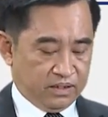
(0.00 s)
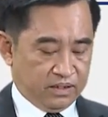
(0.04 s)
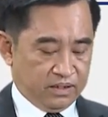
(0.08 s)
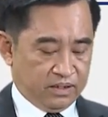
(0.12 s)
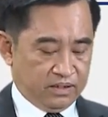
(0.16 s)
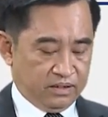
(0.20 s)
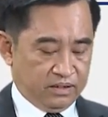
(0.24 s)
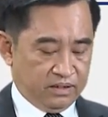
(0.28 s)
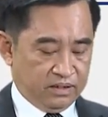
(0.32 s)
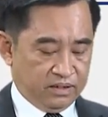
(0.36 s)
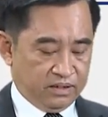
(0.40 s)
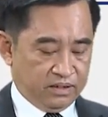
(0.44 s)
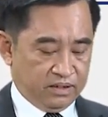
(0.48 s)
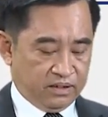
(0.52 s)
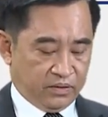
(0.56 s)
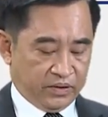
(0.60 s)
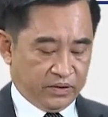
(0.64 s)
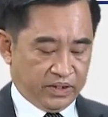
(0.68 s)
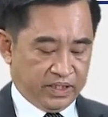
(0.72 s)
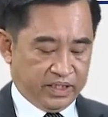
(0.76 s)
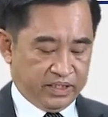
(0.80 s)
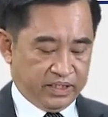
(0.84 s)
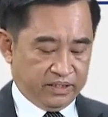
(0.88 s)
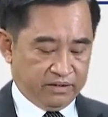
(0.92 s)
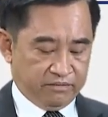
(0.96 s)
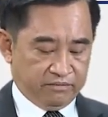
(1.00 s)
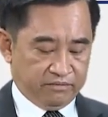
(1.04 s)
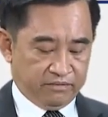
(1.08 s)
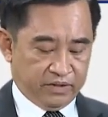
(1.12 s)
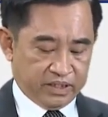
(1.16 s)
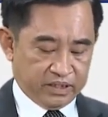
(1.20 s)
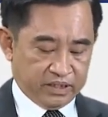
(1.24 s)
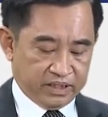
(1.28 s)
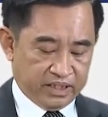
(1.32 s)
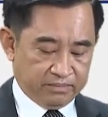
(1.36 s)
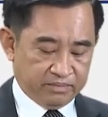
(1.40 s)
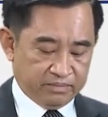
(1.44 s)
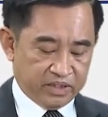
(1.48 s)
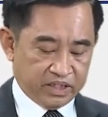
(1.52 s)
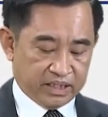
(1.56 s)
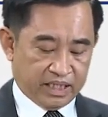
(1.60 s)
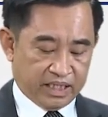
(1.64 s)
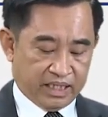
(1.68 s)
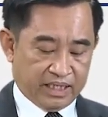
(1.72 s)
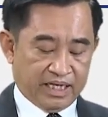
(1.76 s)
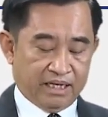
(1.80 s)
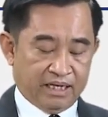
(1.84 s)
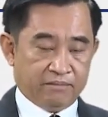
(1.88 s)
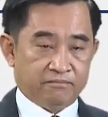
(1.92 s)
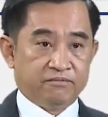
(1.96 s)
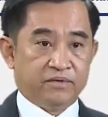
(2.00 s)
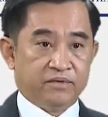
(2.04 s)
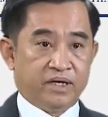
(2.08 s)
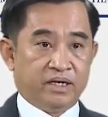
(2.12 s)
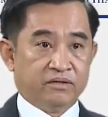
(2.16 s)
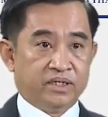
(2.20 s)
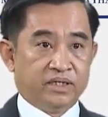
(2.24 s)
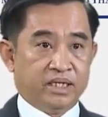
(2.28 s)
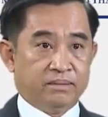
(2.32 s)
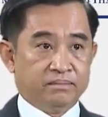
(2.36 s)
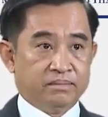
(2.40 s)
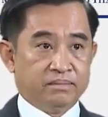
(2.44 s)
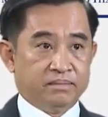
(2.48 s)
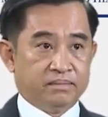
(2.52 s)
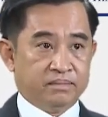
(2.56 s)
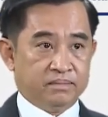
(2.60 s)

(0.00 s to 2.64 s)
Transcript: Kính thưa hội nghị, Viện Tim được thành lập vào năm